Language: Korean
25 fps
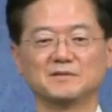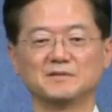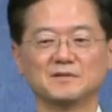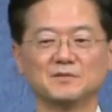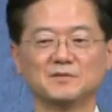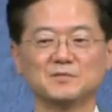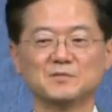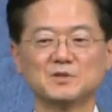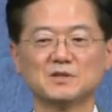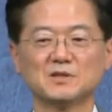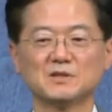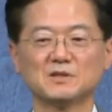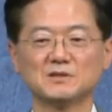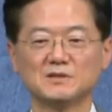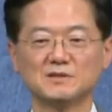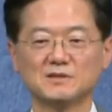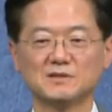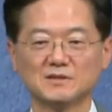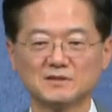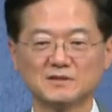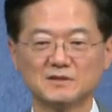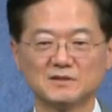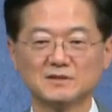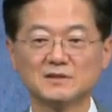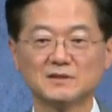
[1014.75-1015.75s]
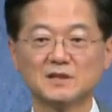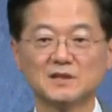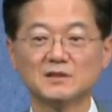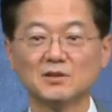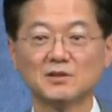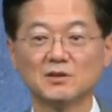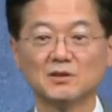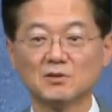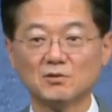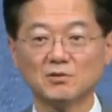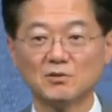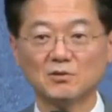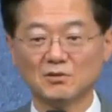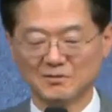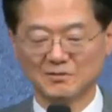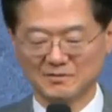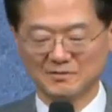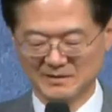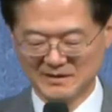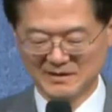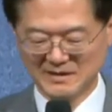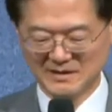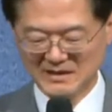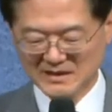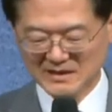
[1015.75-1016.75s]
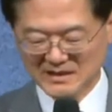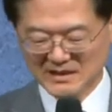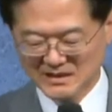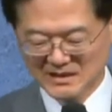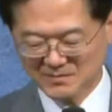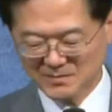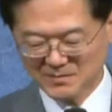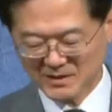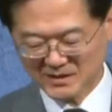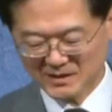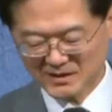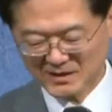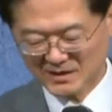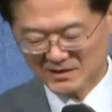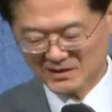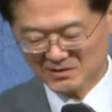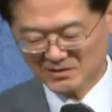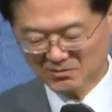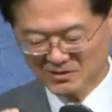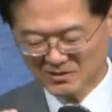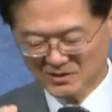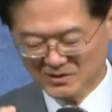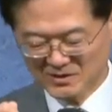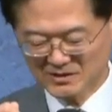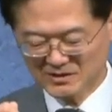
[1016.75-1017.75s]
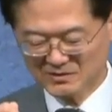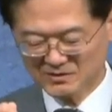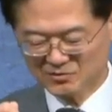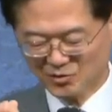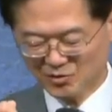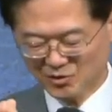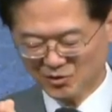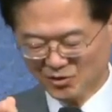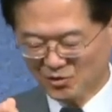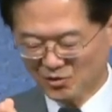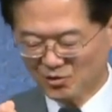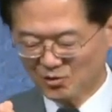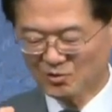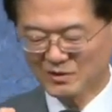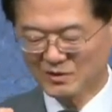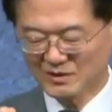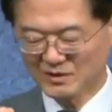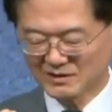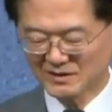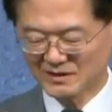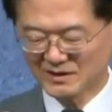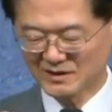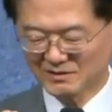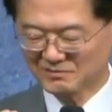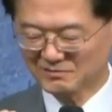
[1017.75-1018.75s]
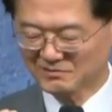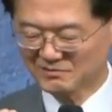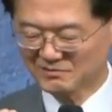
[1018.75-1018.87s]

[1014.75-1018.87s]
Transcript: 음식을 그릇에 넣고 입에까지 올리기를 괴로워한다고